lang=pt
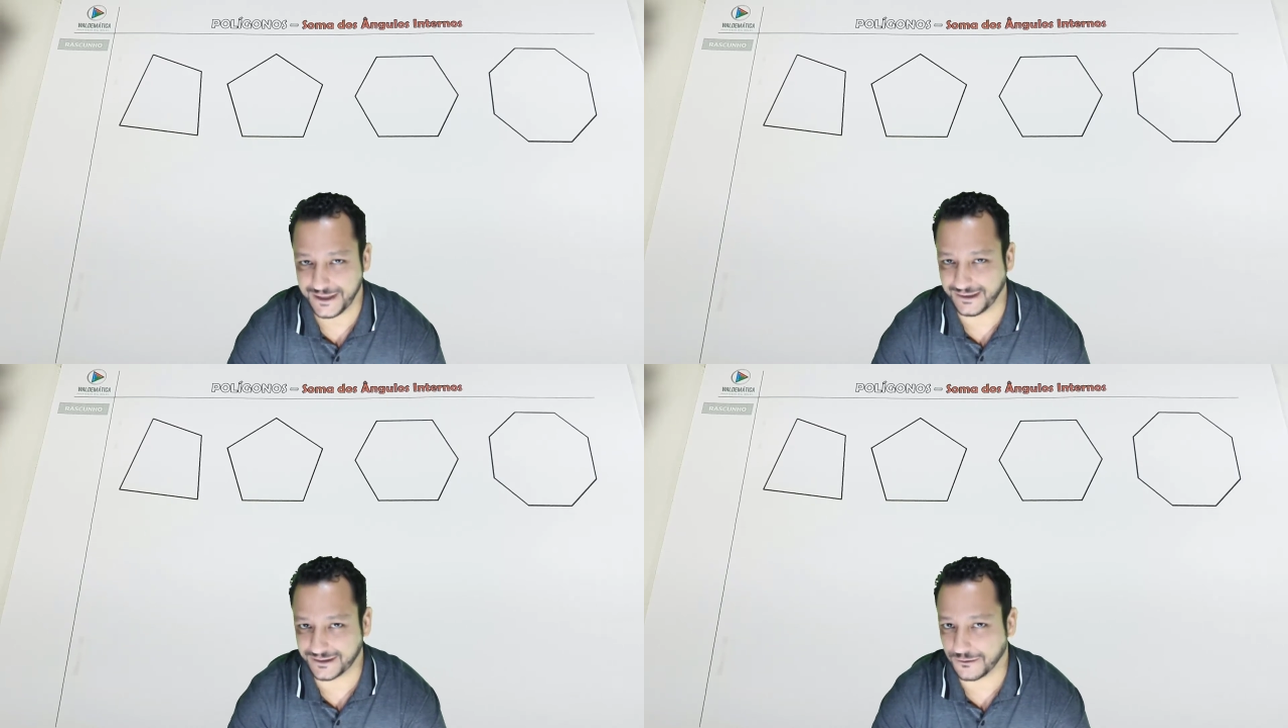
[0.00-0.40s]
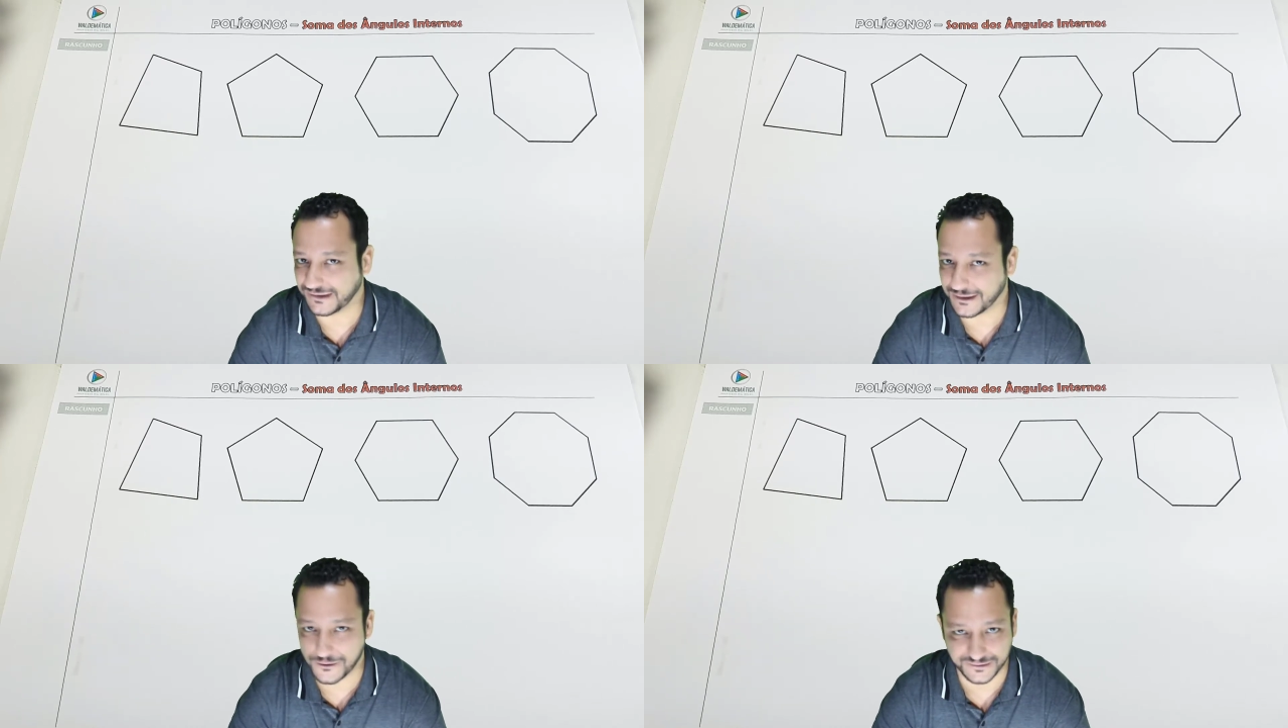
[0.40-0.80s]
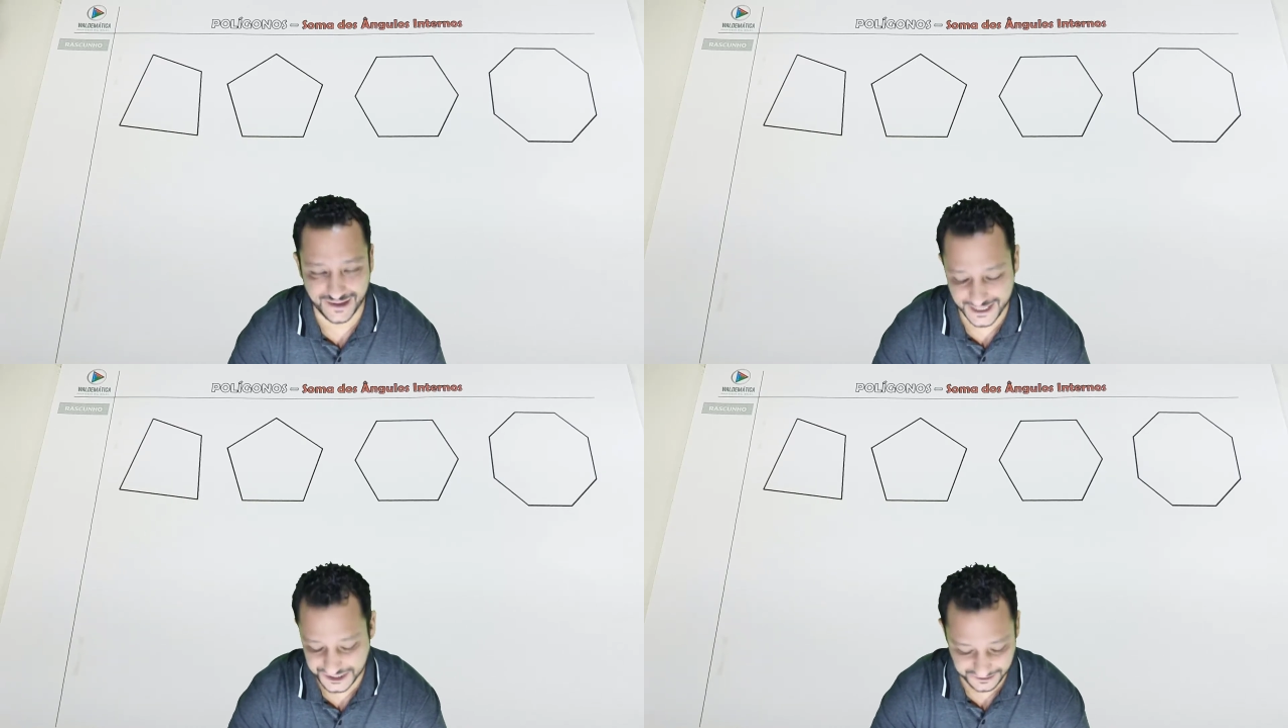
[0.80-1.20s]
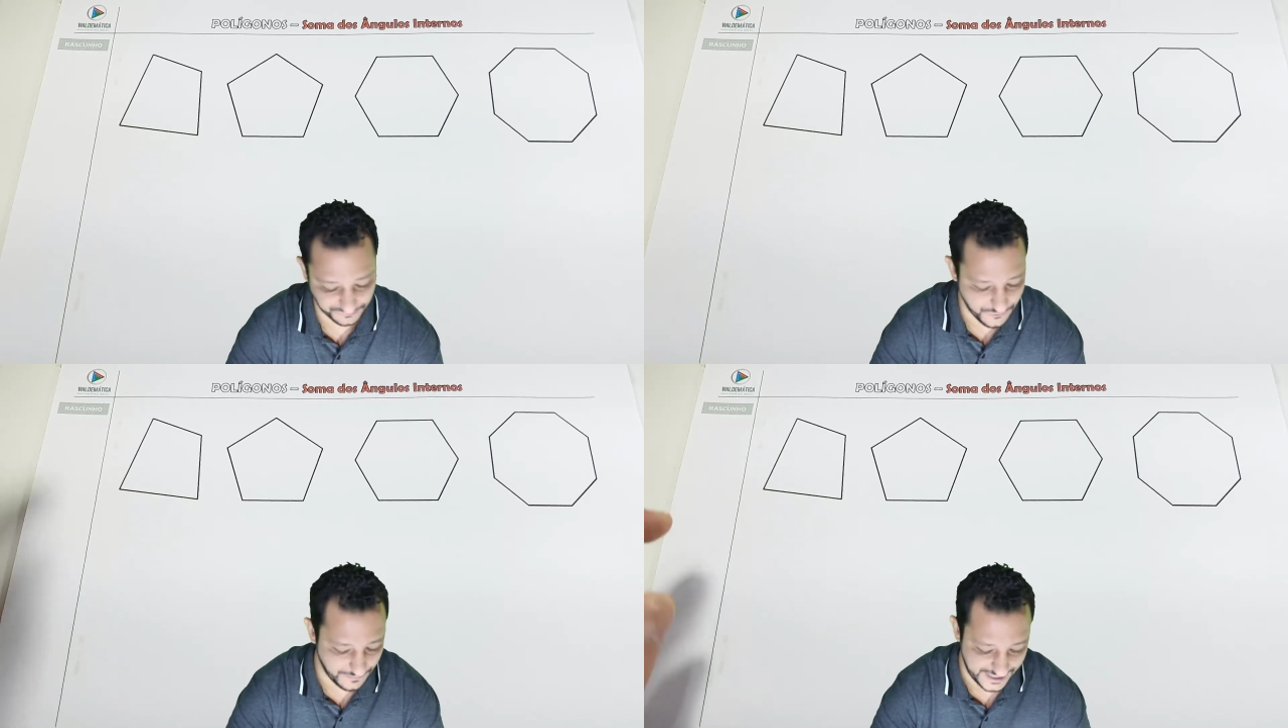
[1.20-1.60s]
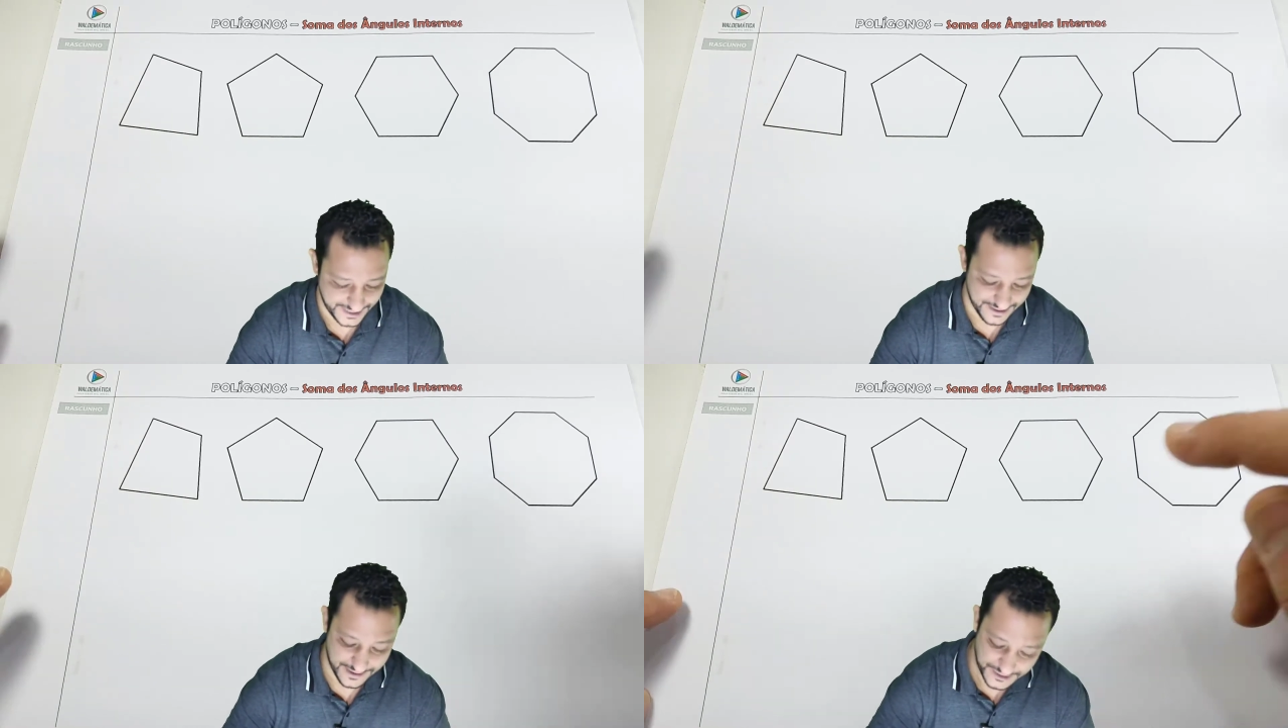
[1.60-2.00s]
Então você consegue
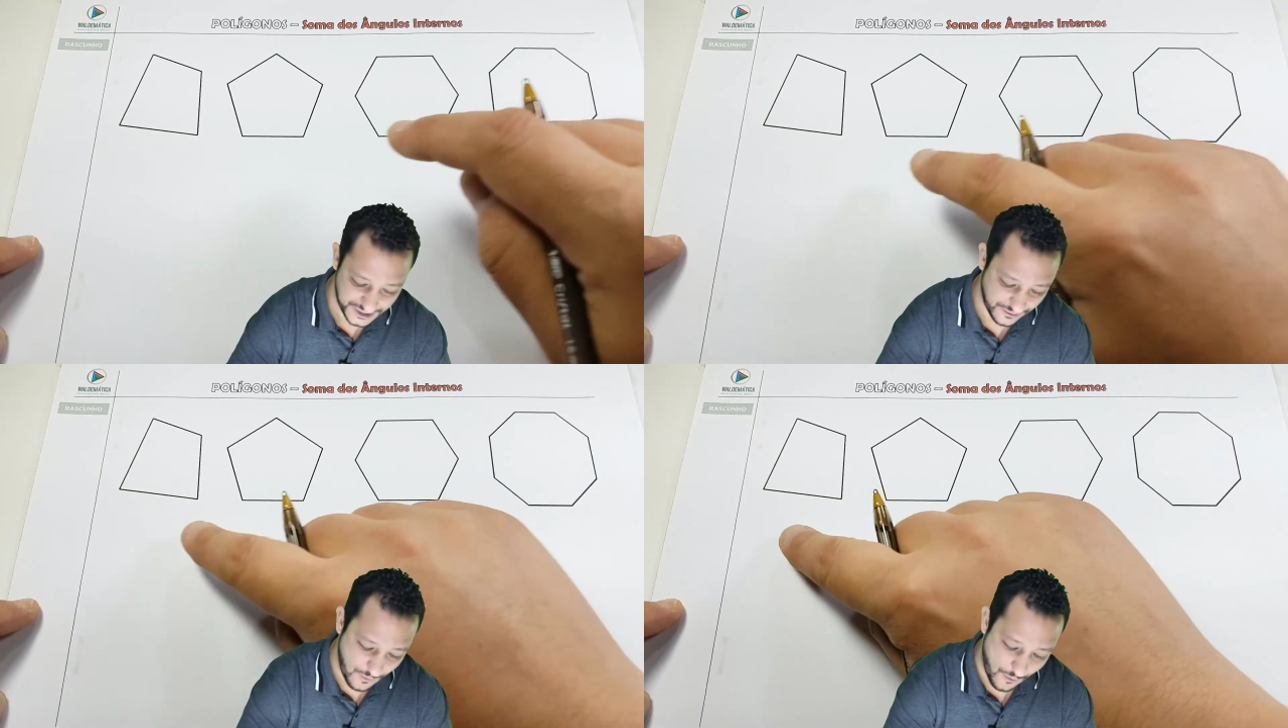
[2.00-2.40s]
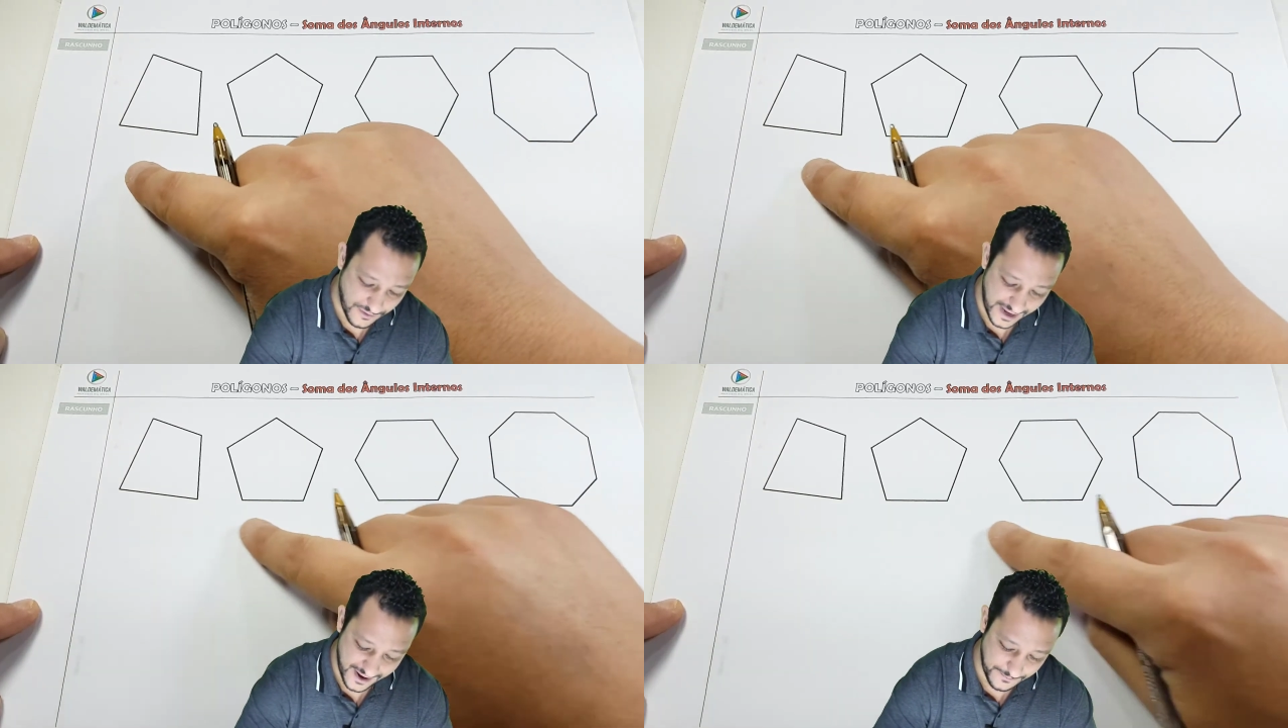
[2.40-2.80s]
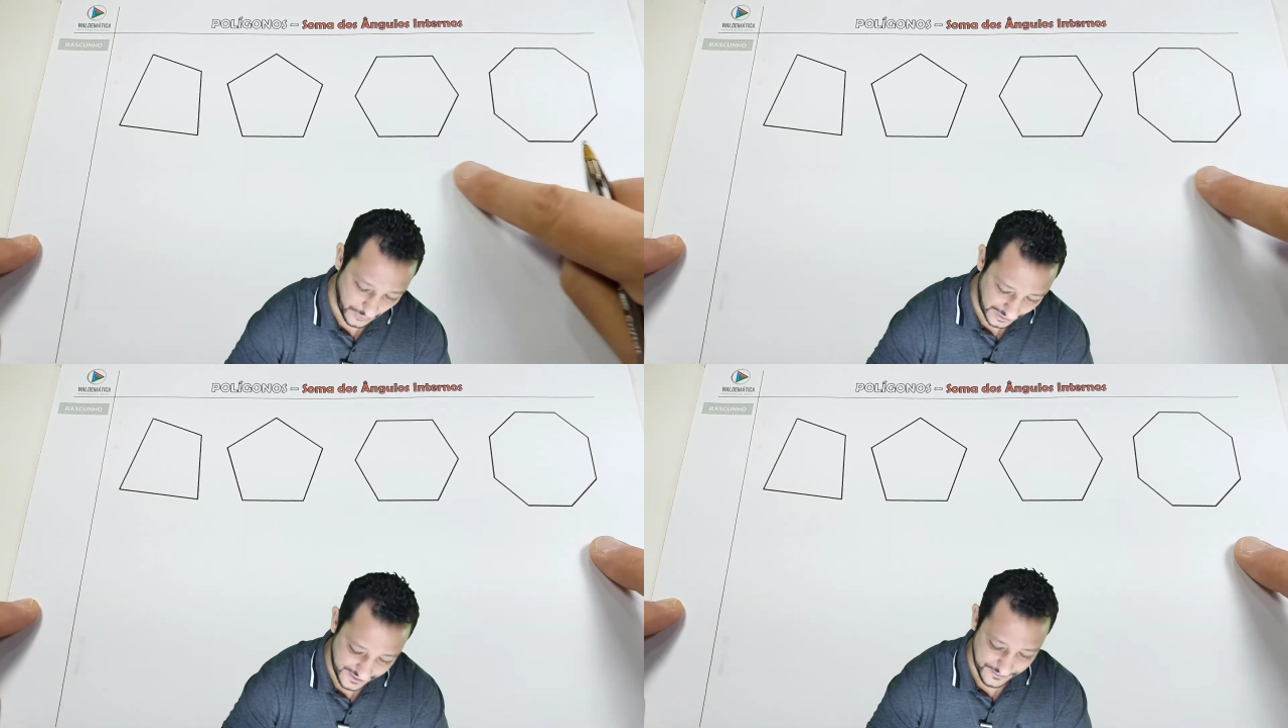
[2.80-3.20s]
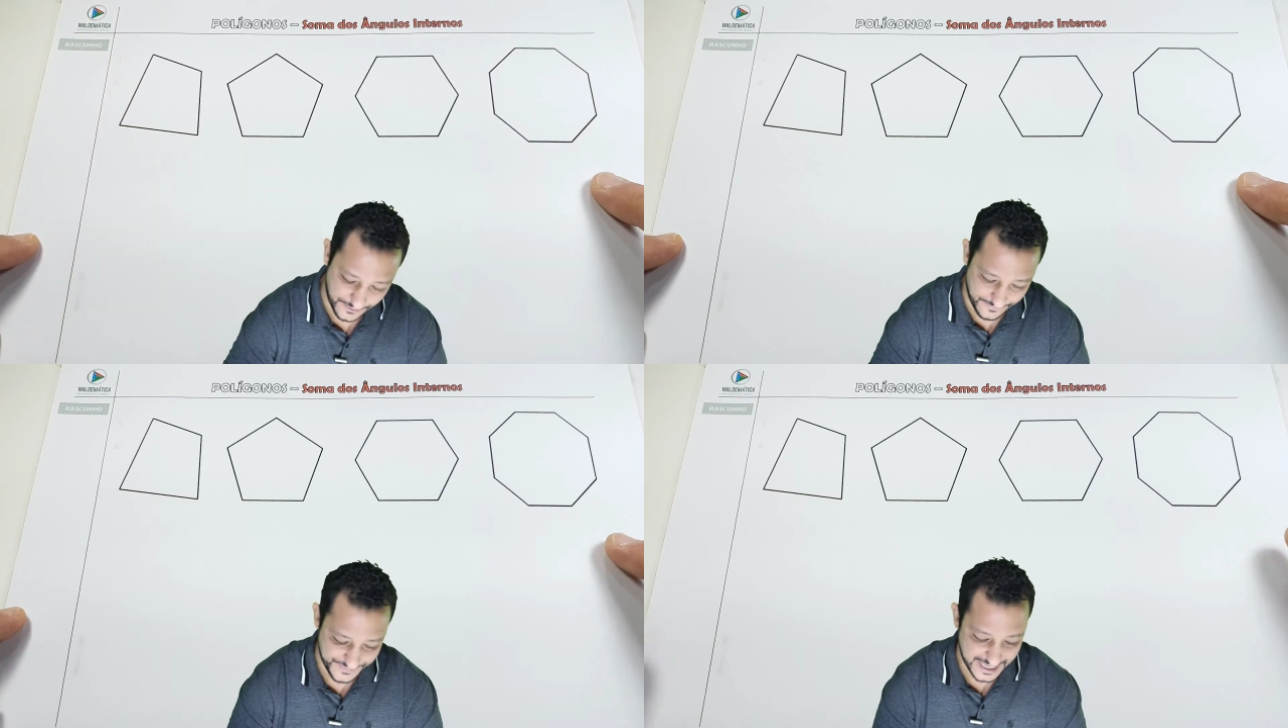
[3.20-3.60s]
descobrir de qualquer polígono.